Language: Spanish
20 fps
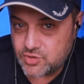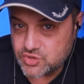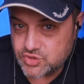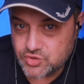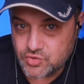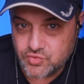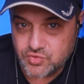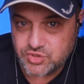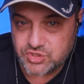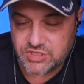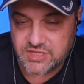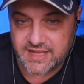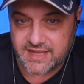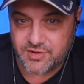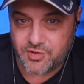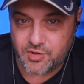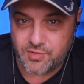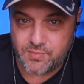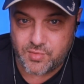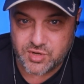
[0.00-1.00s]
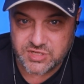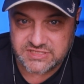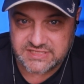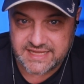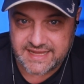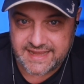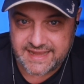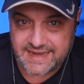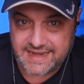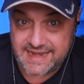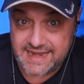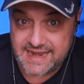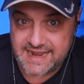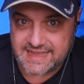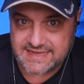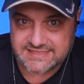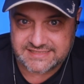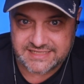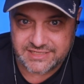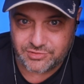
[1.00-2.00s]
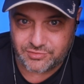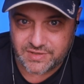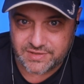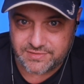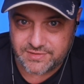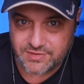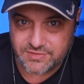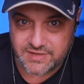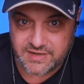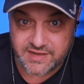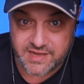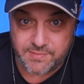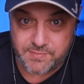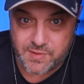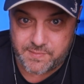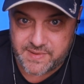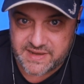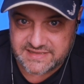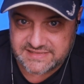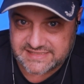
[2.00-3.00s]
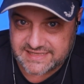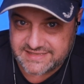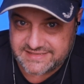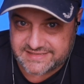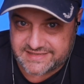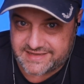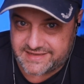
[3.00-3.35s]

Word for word: ¿Os gusta cómo está la situación del equipo? ¿Pensáis